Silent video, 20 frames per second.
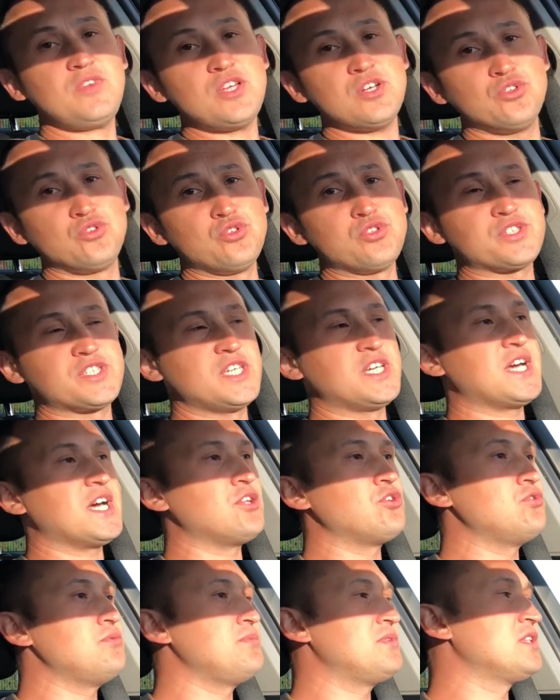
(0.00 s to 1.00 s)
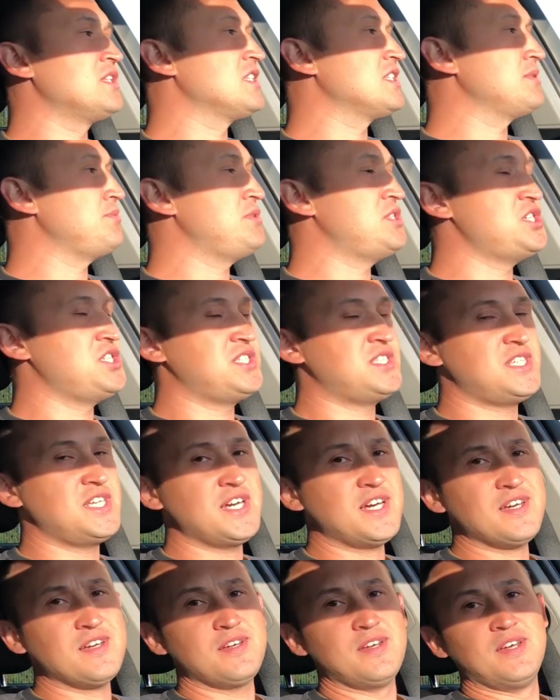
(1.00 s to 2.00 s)
но сэкономить на
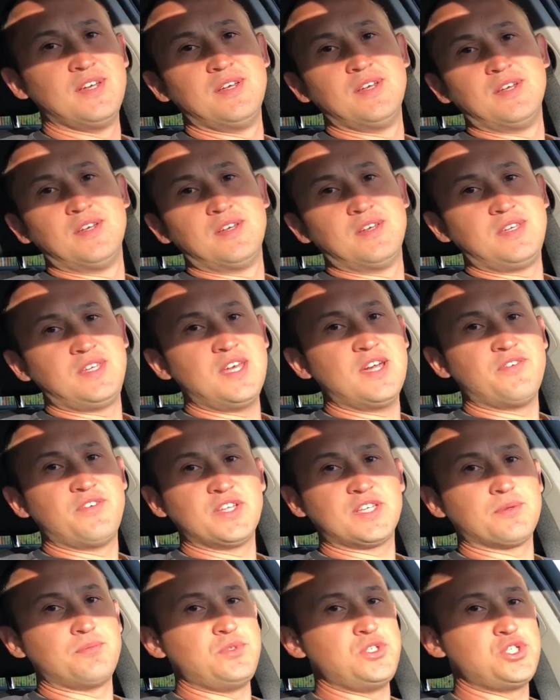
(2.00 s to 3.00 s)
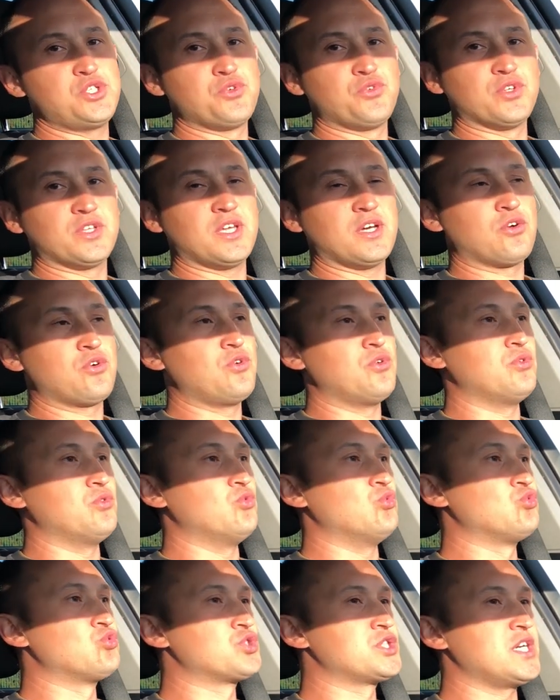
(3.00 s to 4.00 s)
запчастях я в этом ничего такого
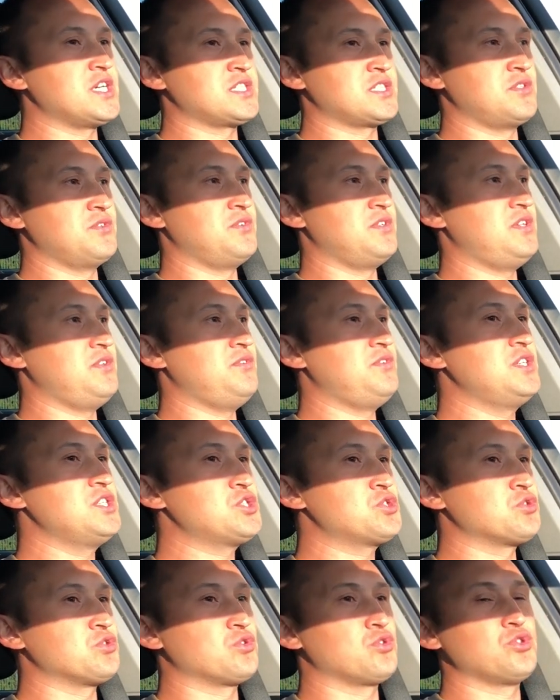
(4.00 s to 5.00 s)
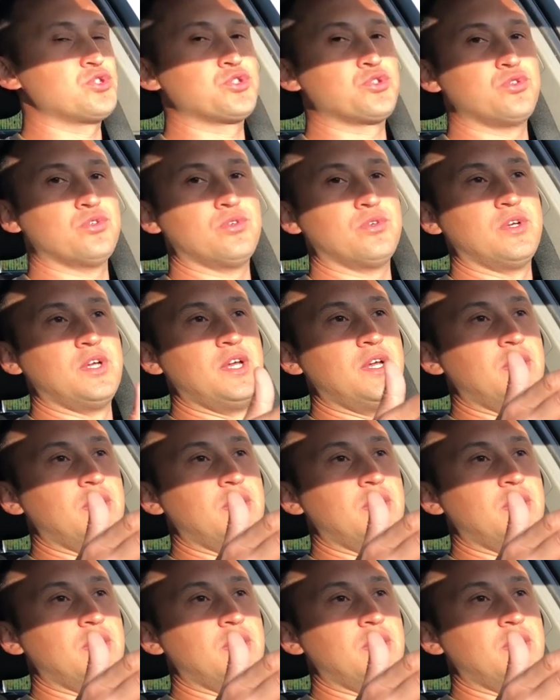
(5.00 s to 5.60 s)
ужасного не вижу. То, что